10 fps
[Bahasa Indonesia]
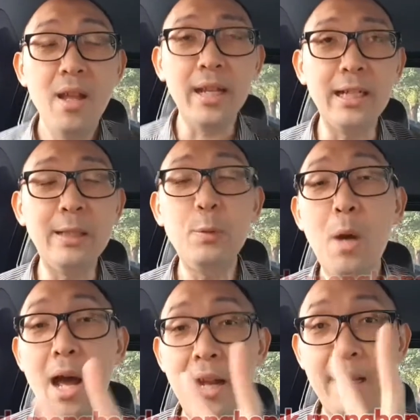kayak ada
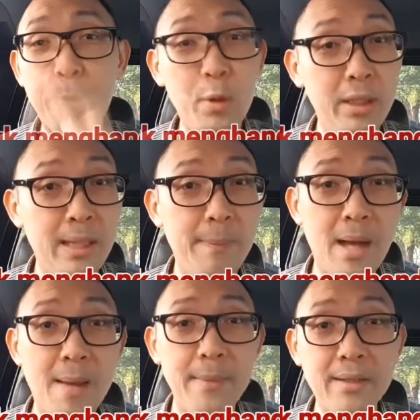dua hal yang perlu kita
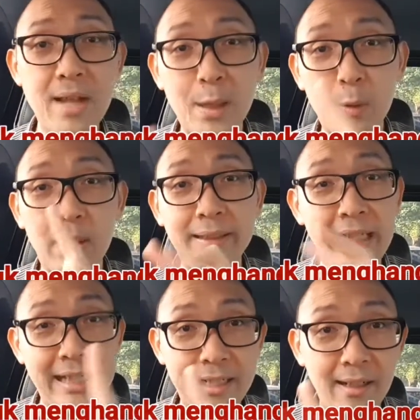pahami satu adalah
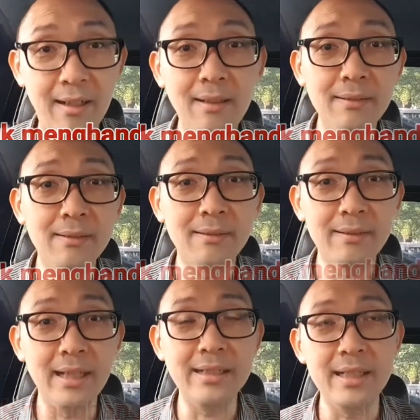technical
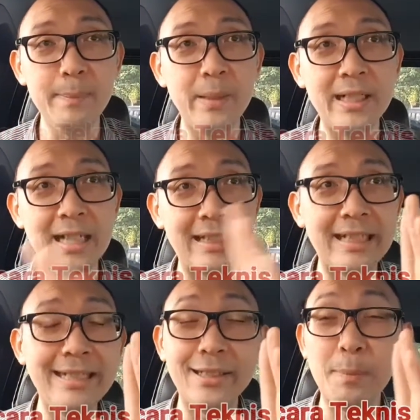ya jadi
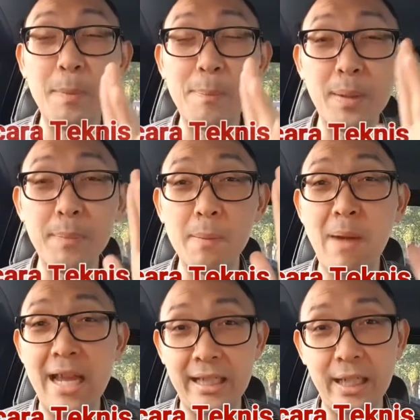pendekatan atau
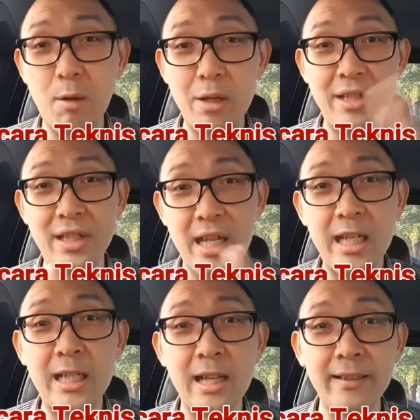memperbaiki kondisi
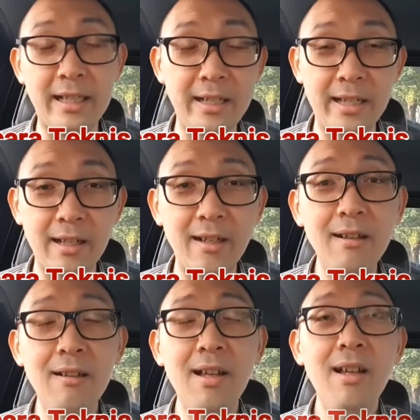ini dengan
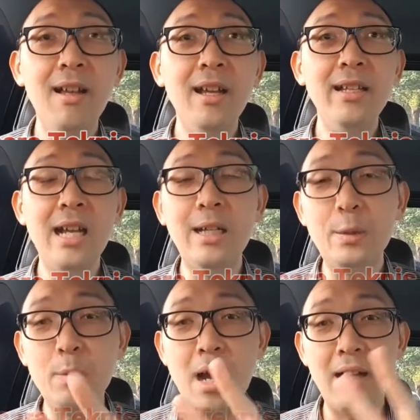technical yang
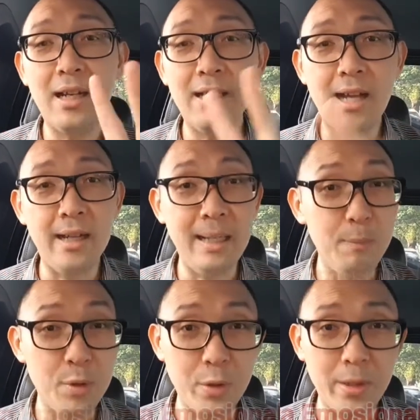kedua adalah dengan
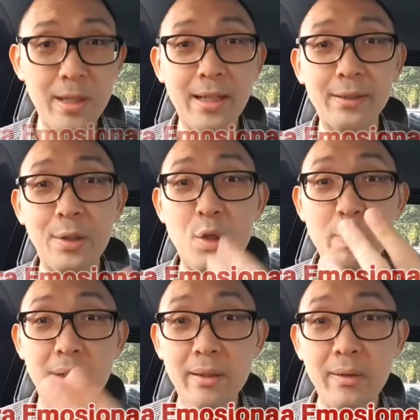emotional atau
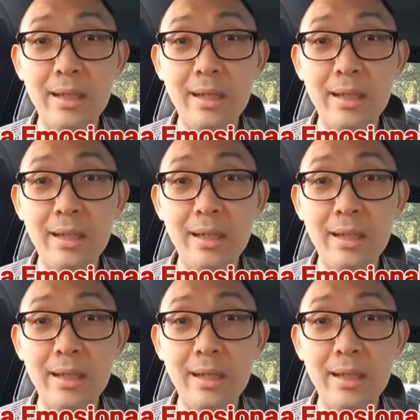human